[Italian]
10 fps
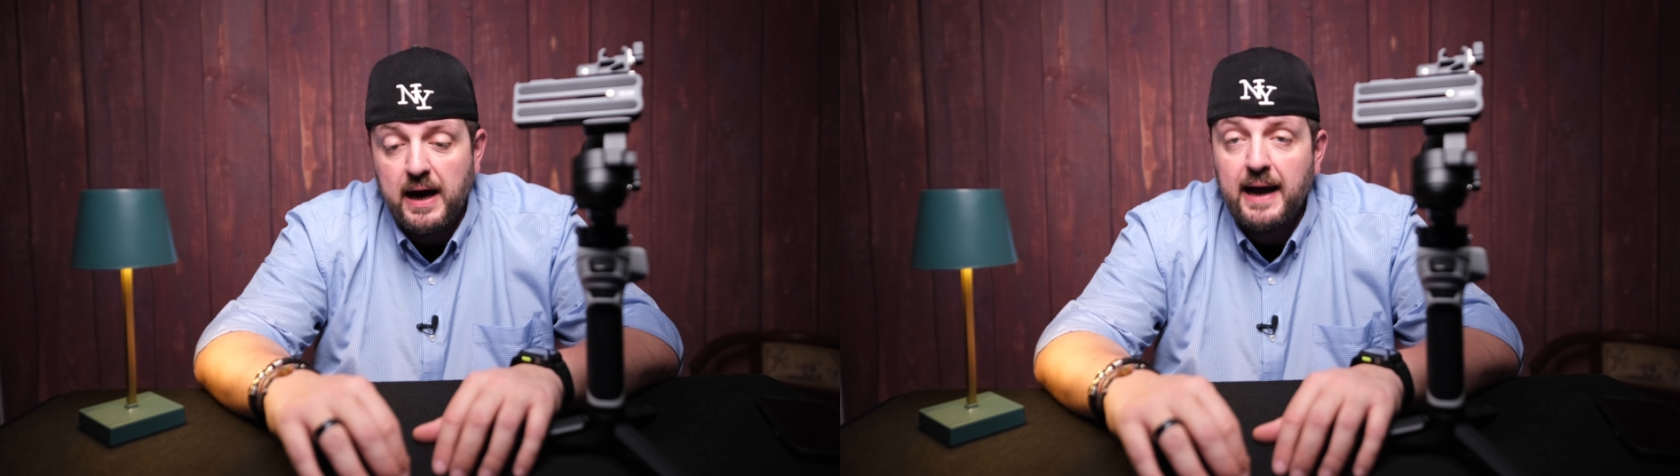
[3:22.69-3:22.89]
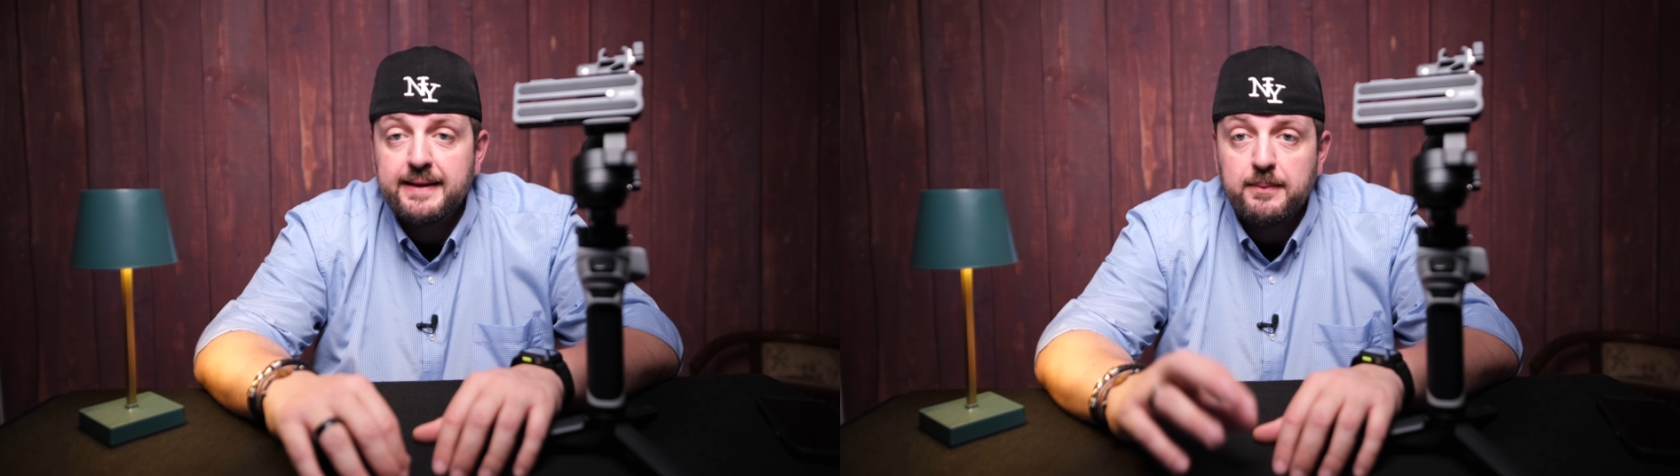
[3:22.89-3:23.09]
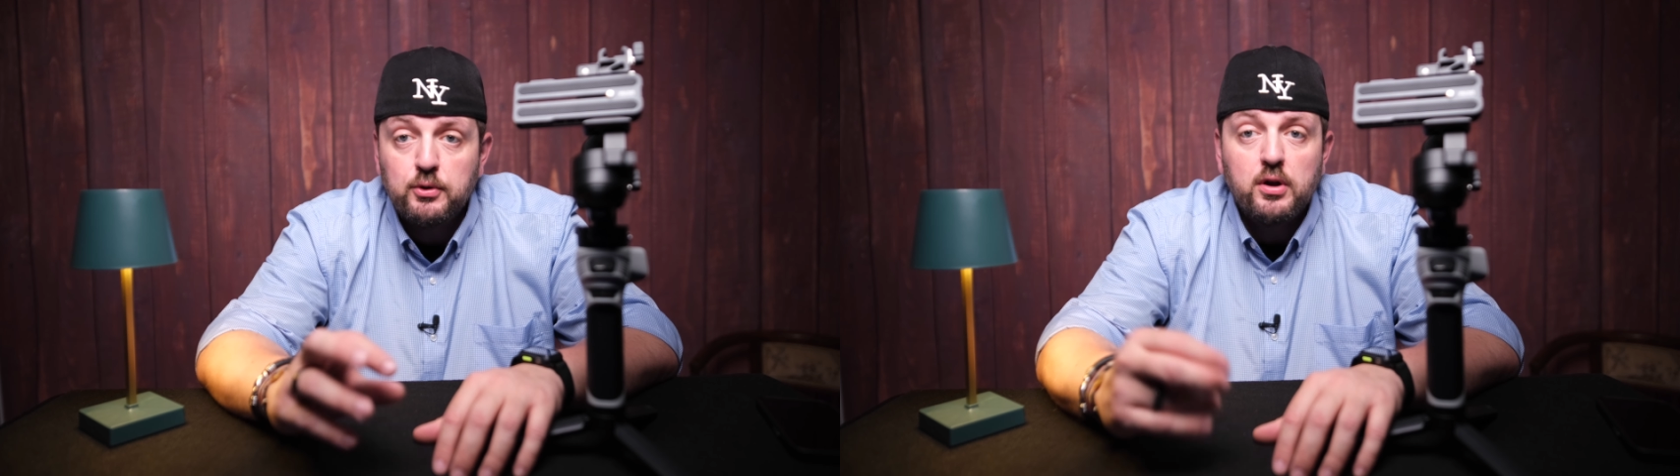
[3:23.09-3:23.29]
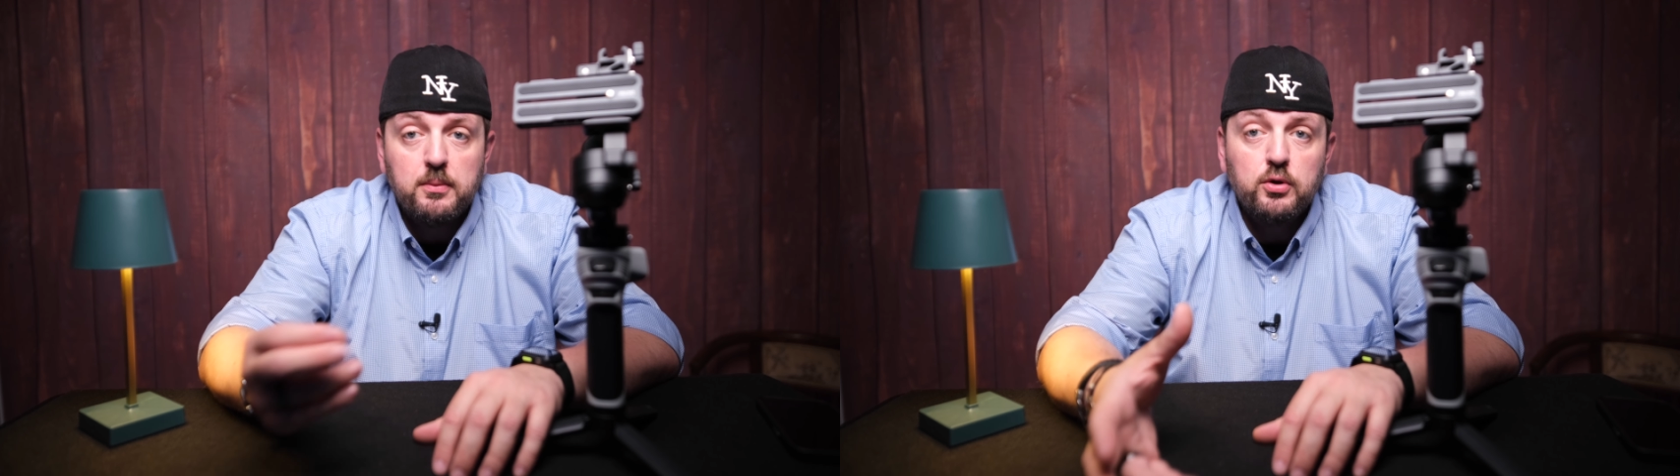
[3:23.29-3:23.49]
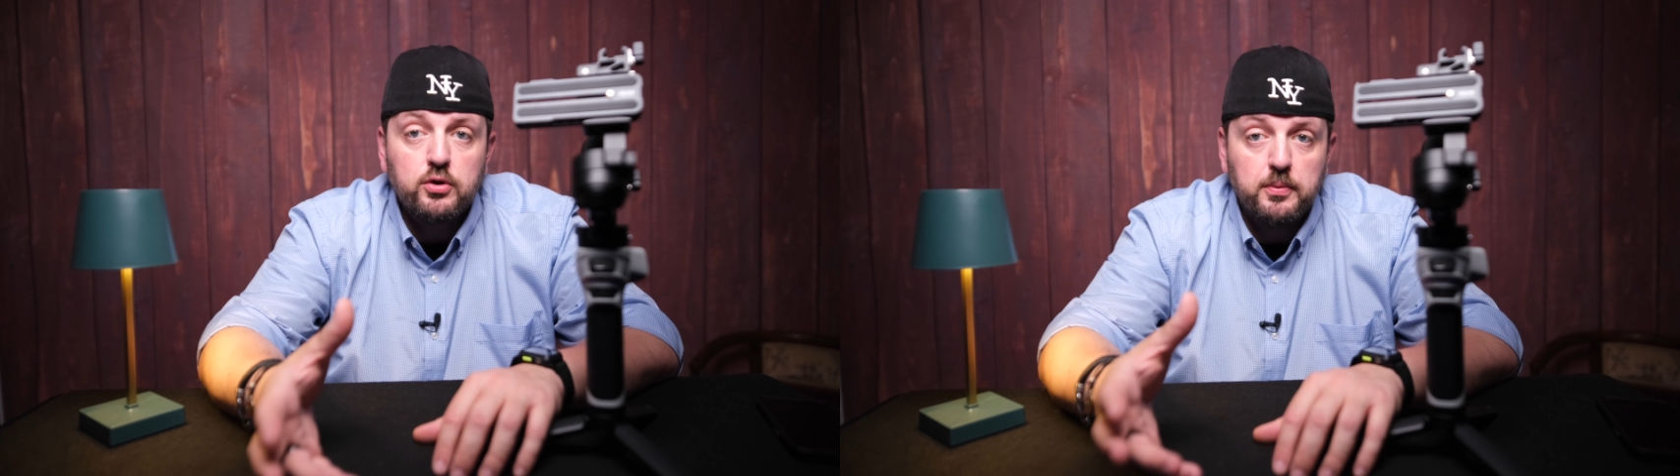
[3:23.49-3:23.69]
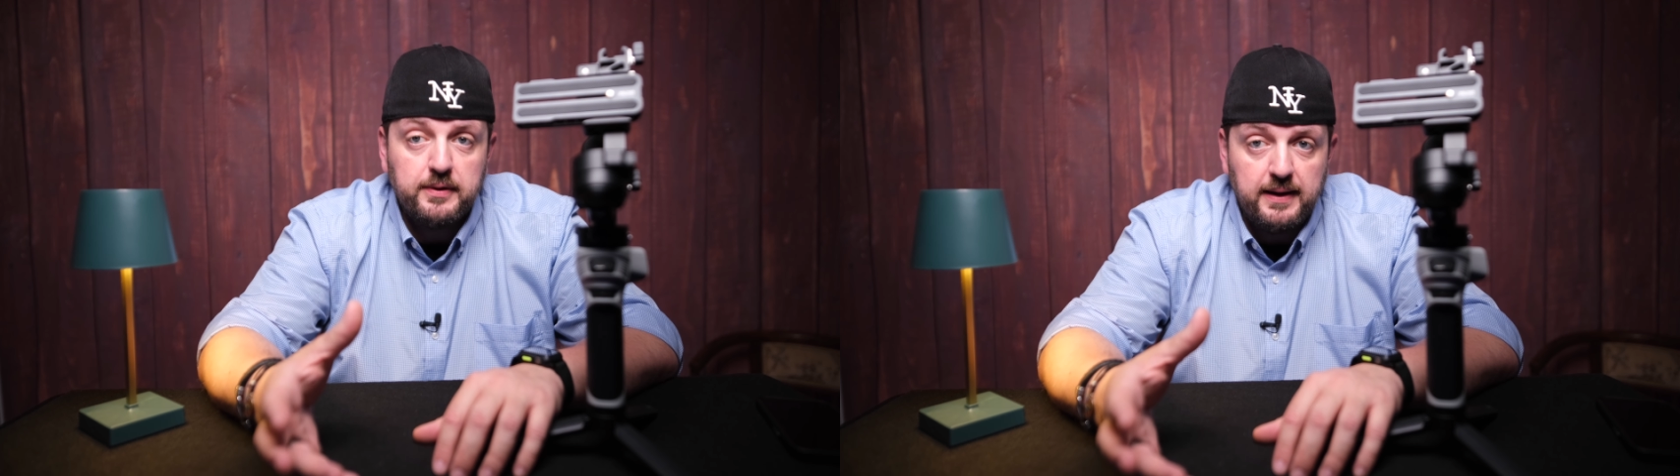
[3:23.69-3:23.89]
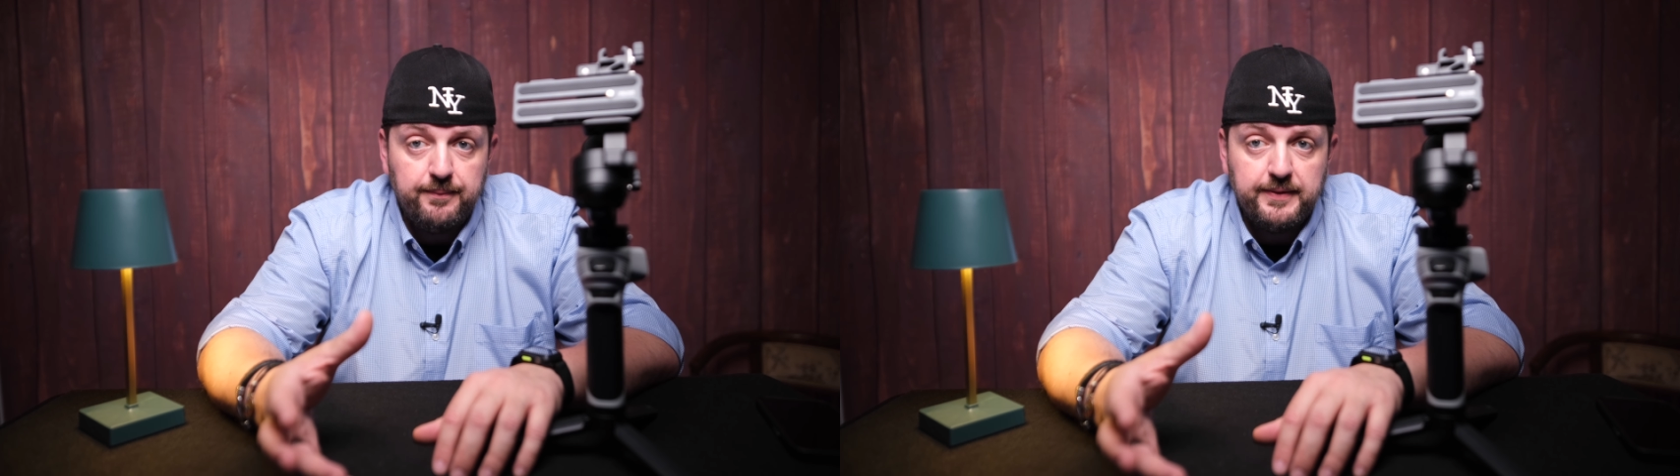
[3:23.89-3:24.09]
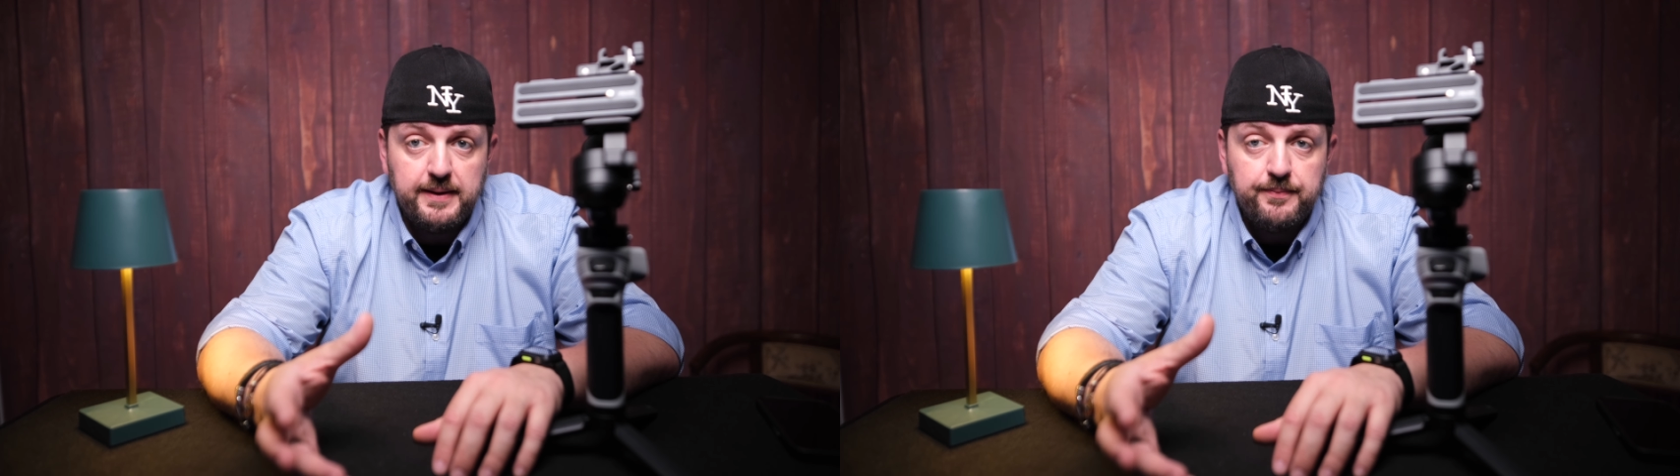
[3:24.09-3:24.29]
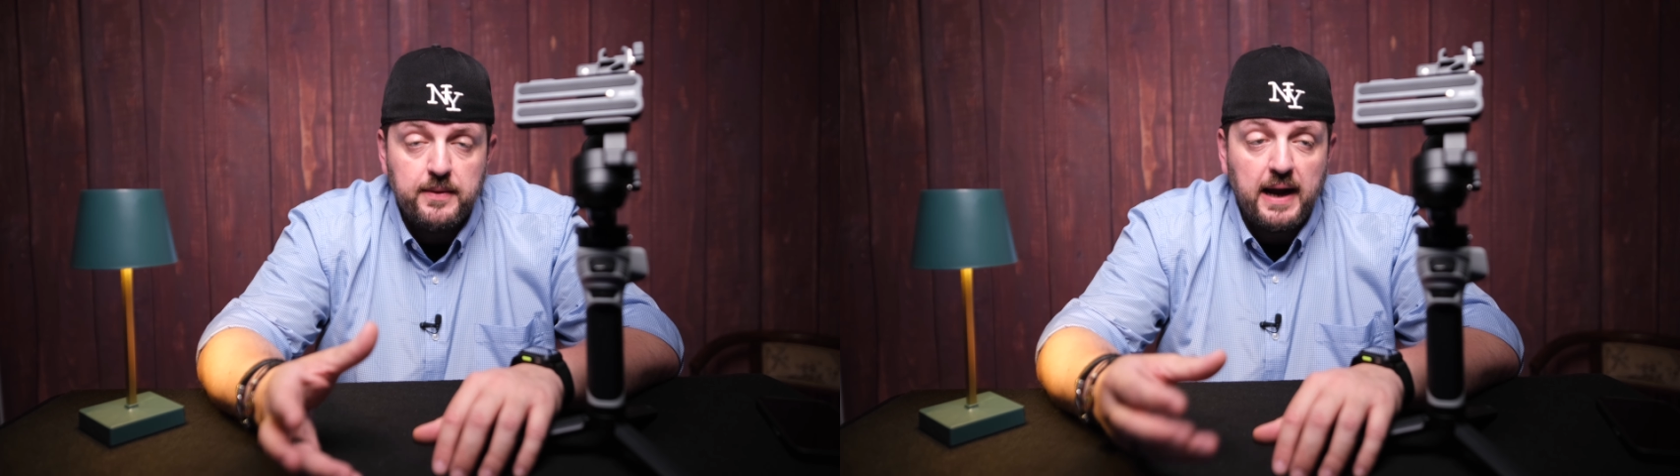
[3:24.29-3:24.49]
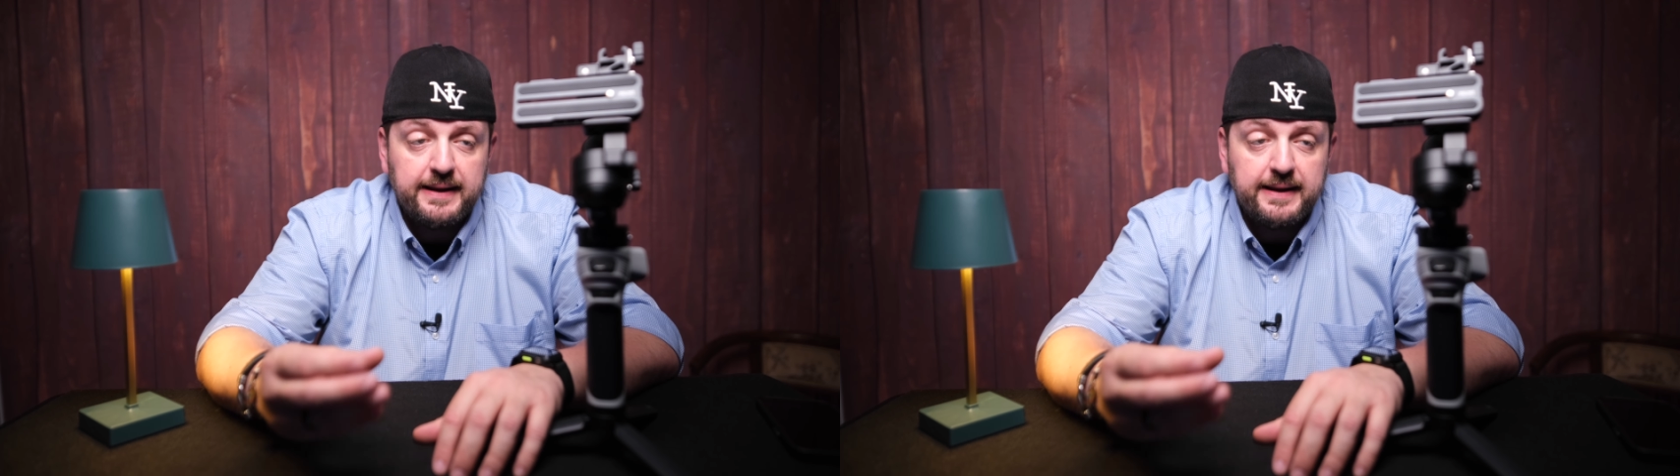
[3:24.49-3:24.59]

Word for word: ha dei motori molto potenti